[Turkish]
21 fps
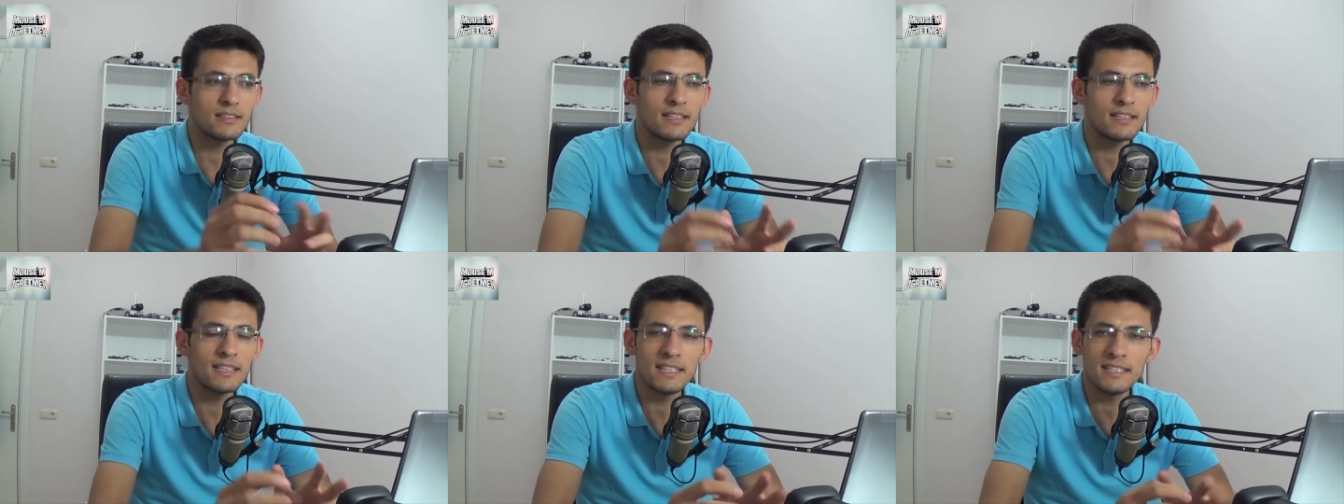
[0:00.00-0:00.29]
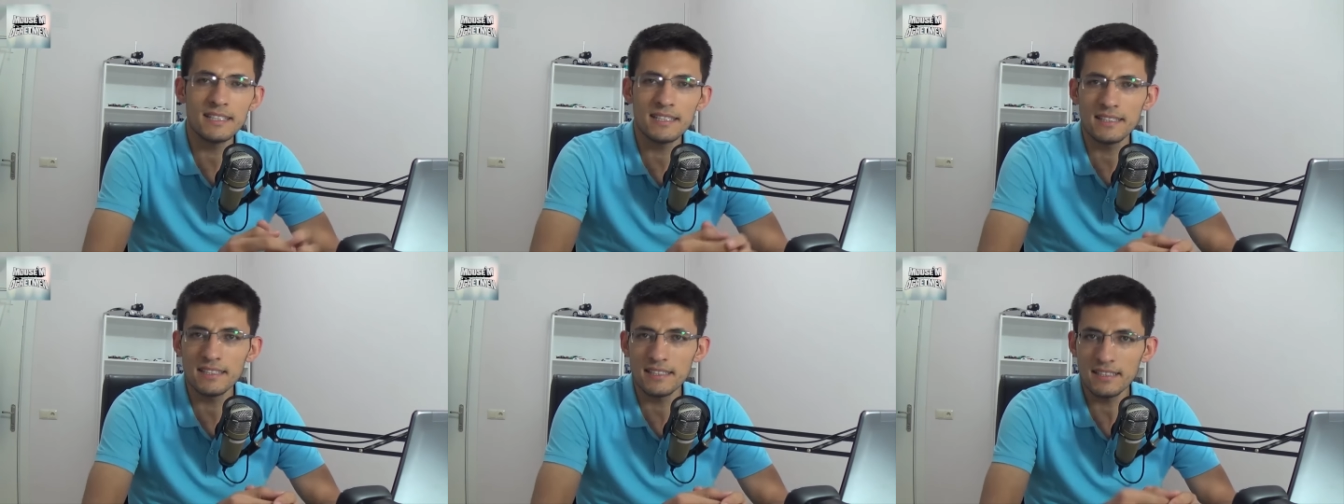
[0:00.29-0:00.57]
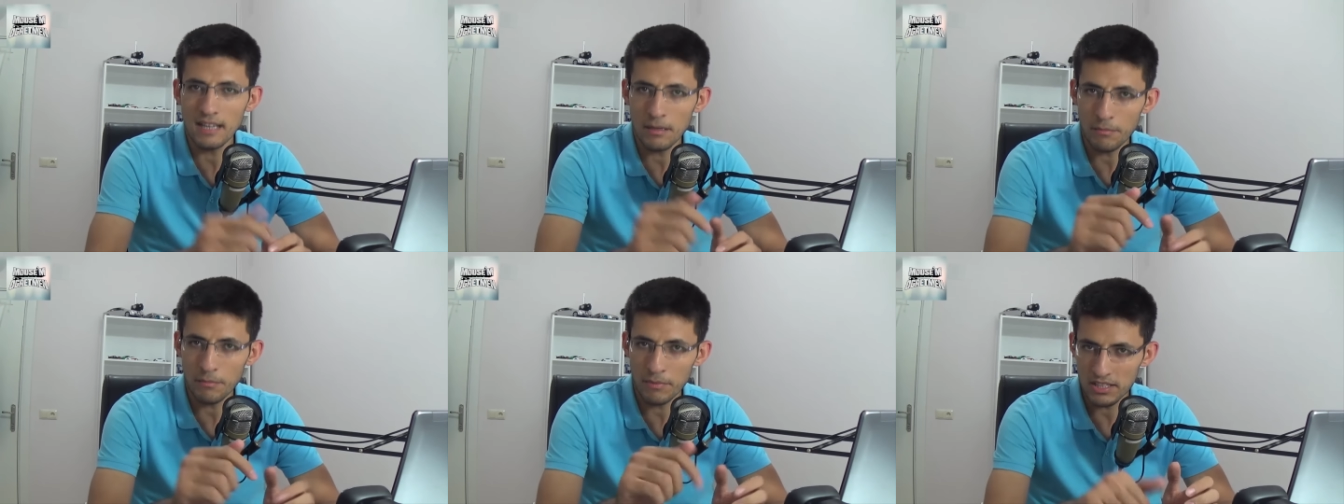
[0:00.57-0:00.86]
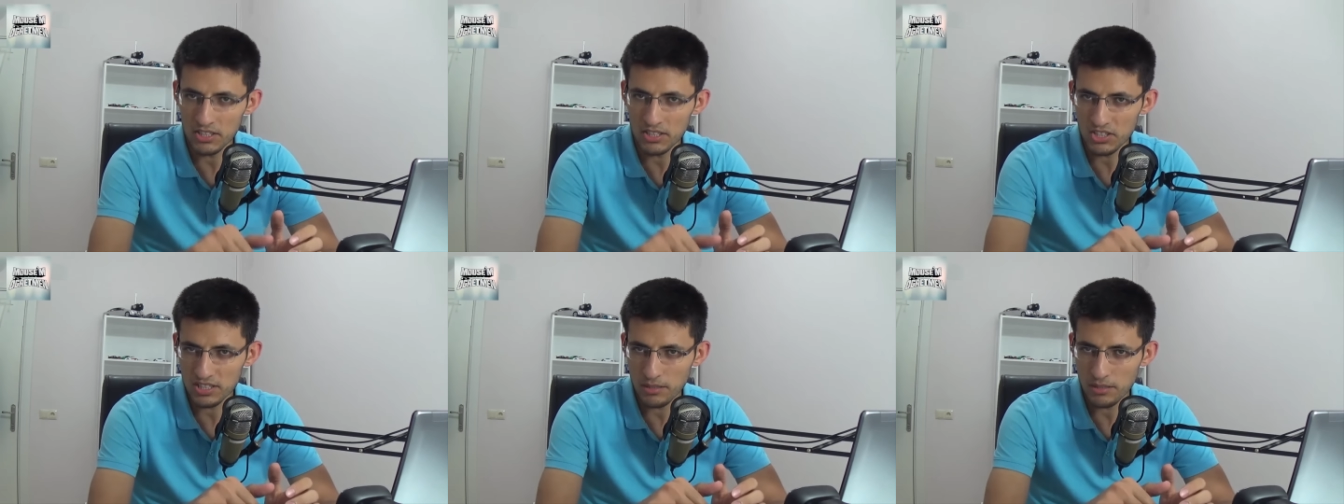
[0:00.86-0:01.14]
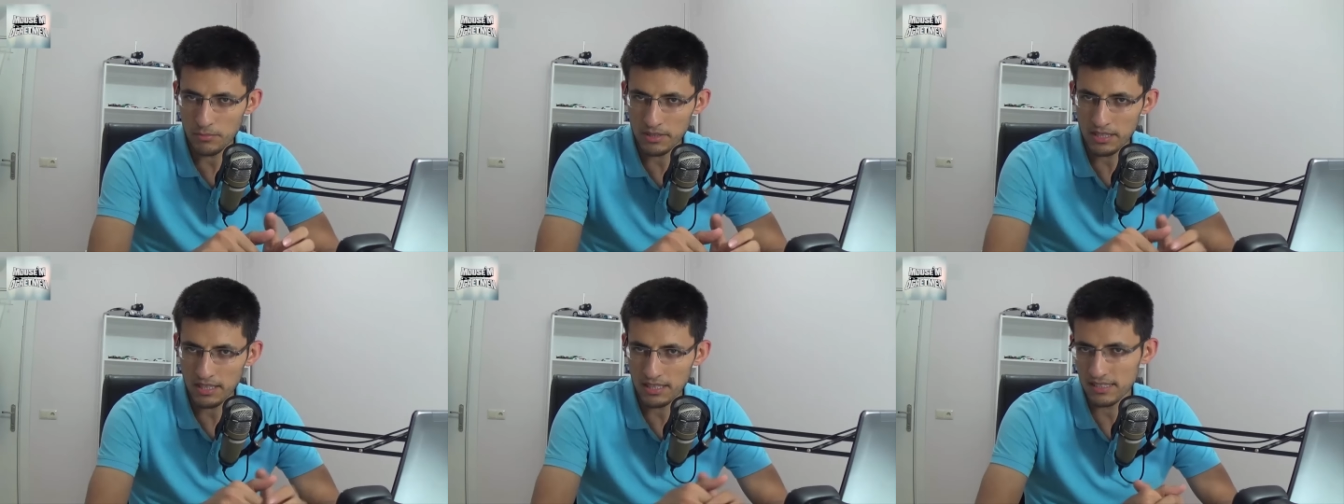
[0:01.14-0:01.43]
Linkini hemen
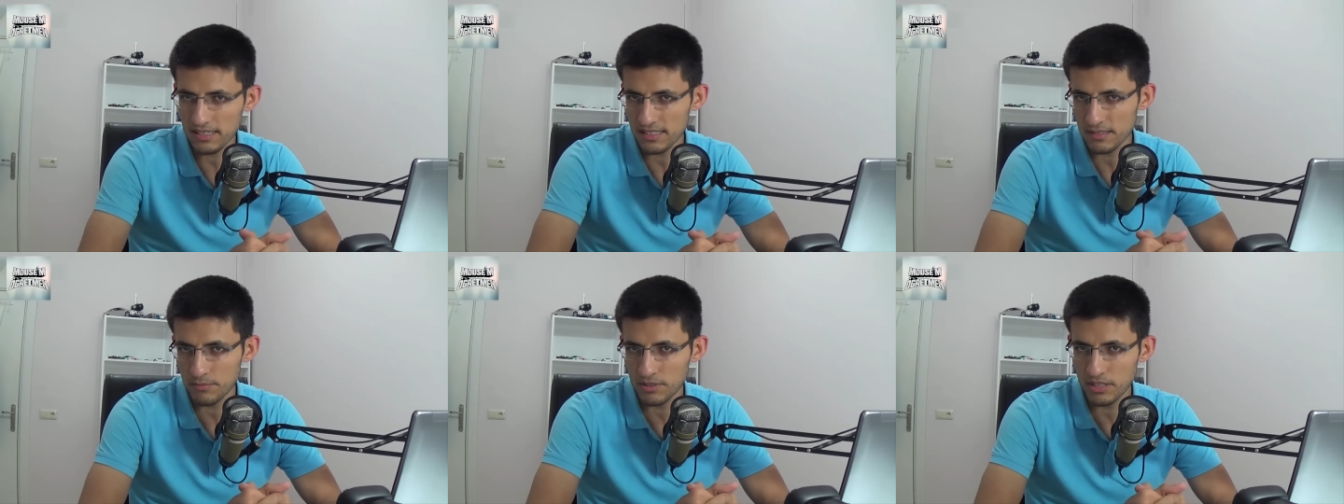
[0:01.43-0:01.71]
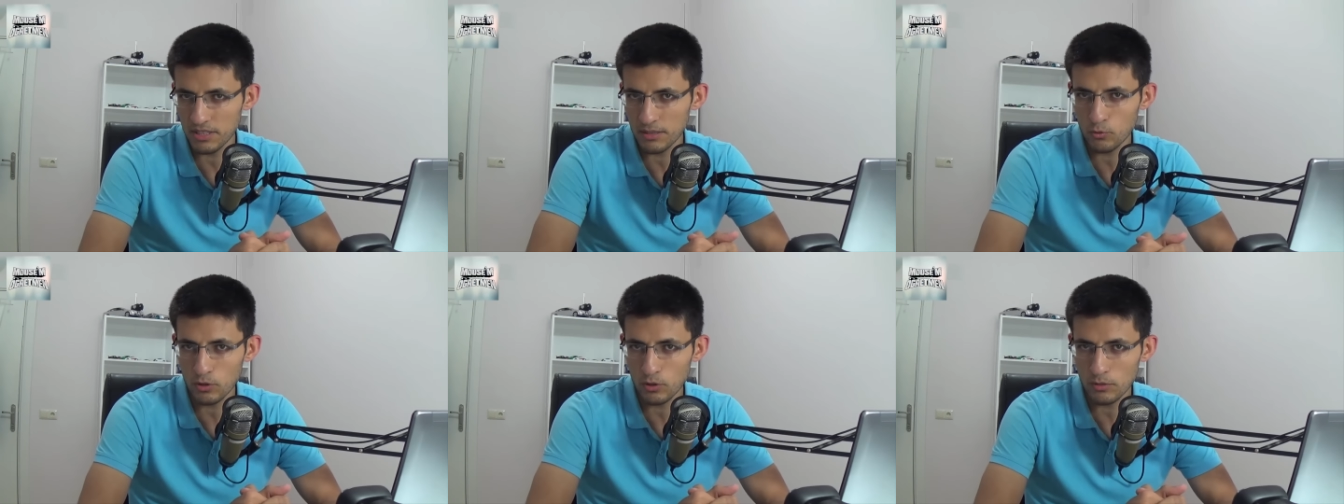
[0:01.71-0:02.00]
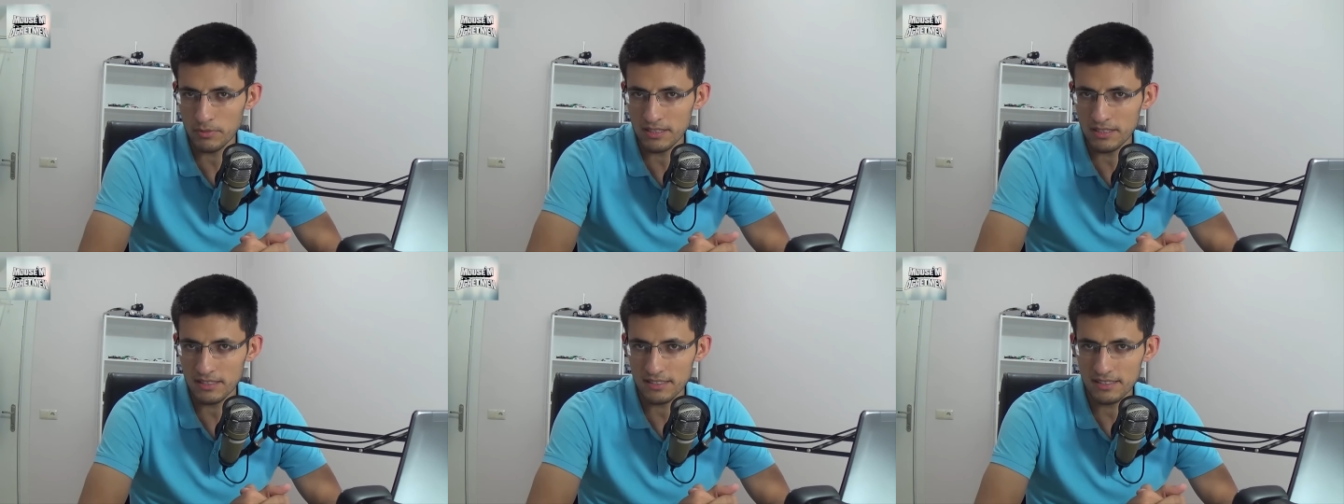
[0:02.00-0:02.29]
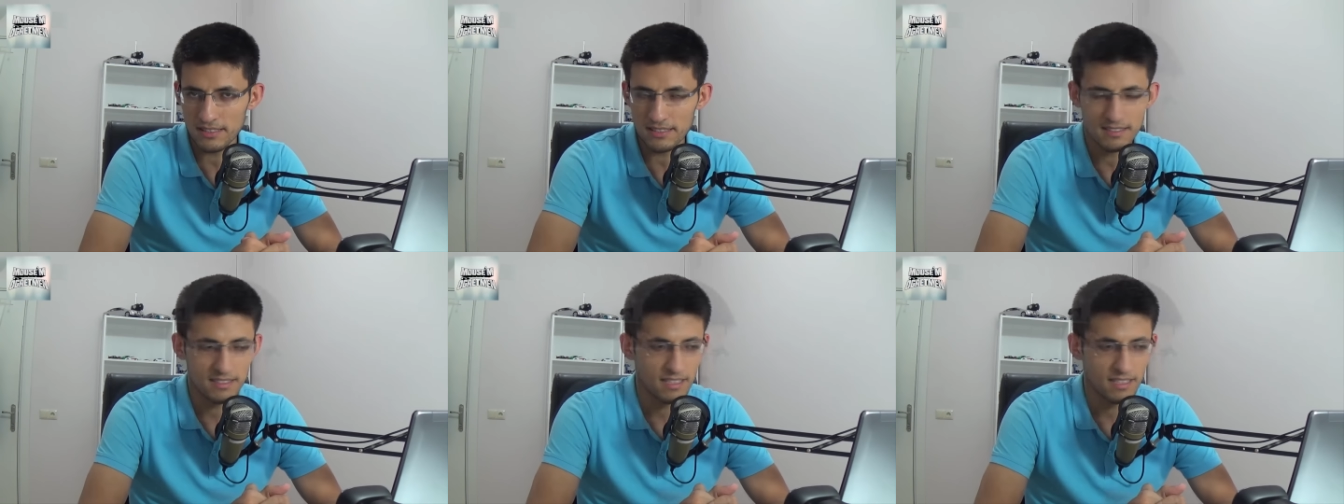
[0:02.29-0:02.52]
açıklamalar kısmında bulabilirsiniz